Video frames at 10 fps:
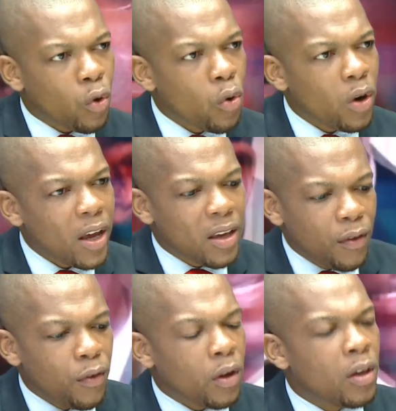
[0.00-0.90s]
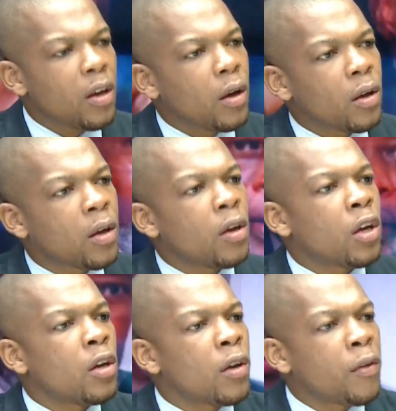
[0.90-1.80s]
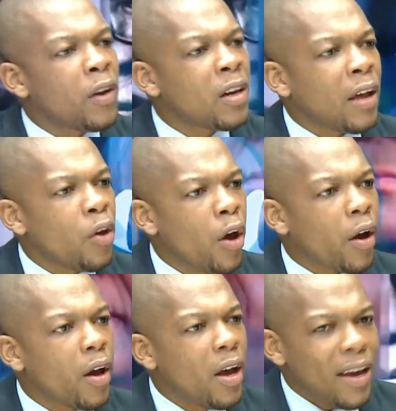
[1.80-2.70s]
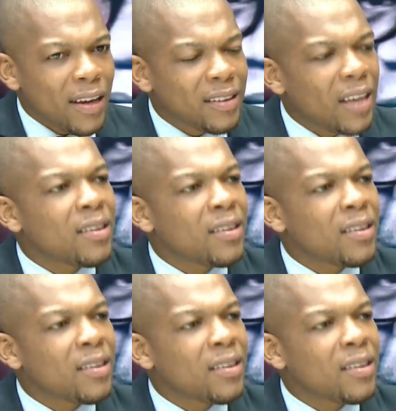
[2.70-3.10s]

Congolais qui, qui, qui, viennent d'ailleurs. Et ça,